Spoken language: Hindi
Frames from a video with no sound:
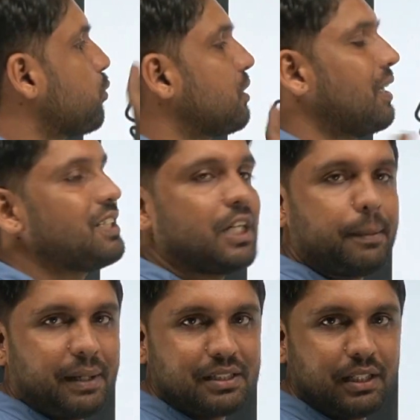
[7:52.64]
दूसरे राज्य के
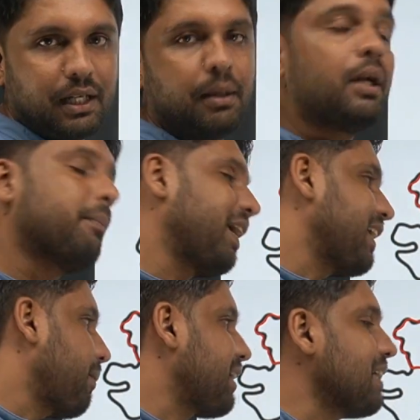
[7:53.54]
पास नहीं है
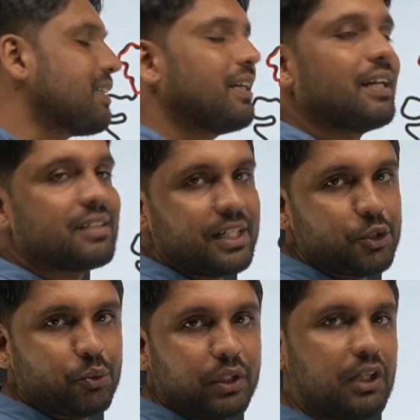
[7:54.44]
बाकी आप 28 के 28
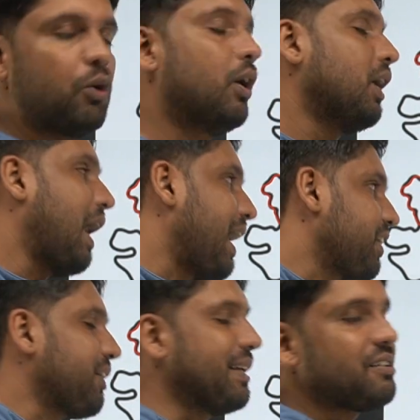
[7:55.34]
राज्यों को देख लो
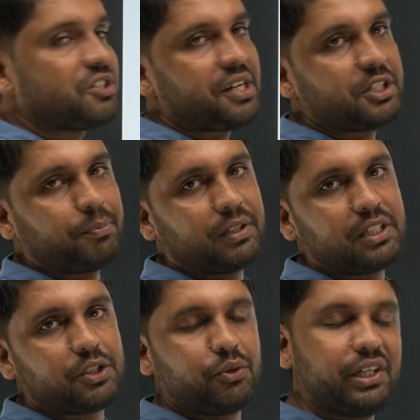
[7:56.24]
आठ केंद्र शासित
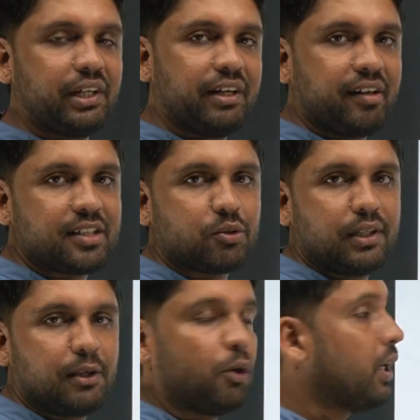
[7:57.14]
प्रदेश यूनियन टेरिटरीज को
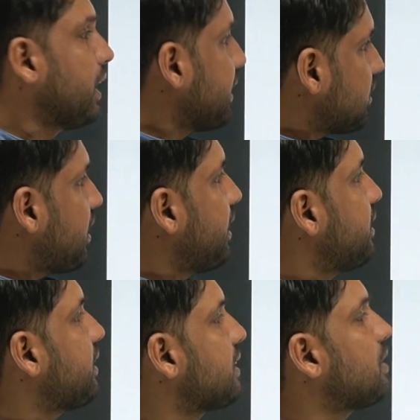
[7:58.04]
देख लो इतना
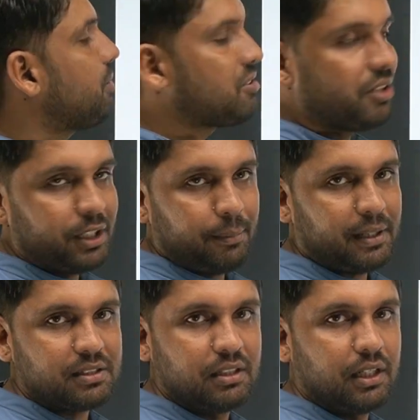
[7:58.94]
एरिया किसी भी स्टेट के
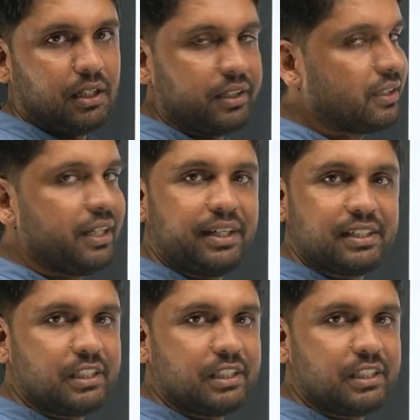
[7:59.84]
पास नहीं है इतना एरिया